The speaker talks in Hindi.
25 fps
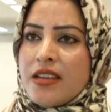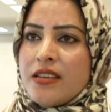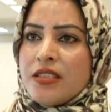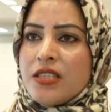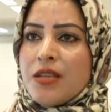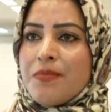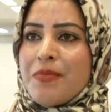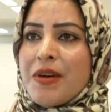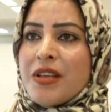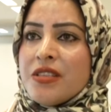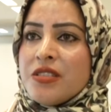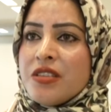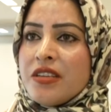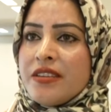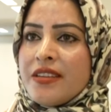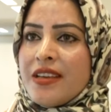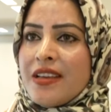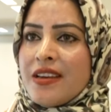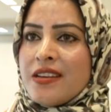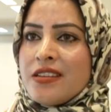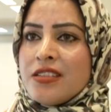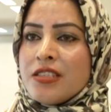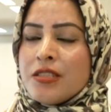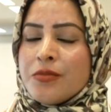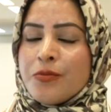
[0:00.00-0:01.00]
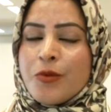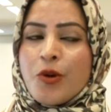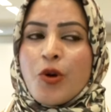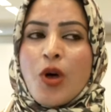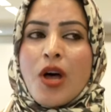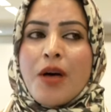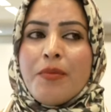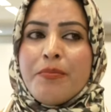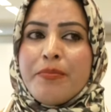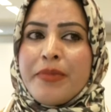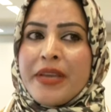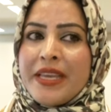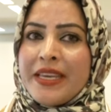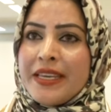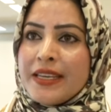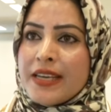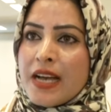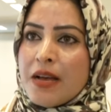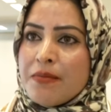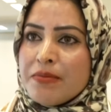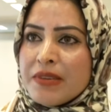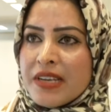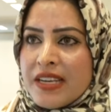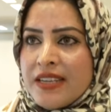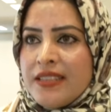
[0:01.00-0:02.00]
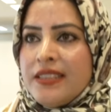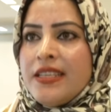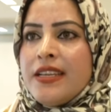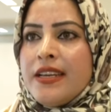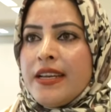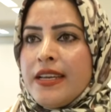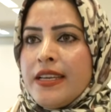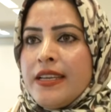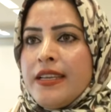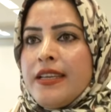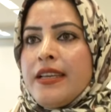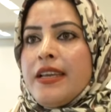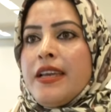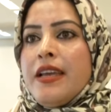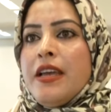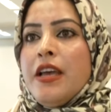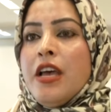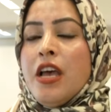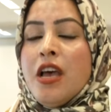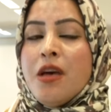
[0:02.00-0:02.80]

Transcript: सपान सा टेररिज्म को हम बेनकाब करते रहेंगे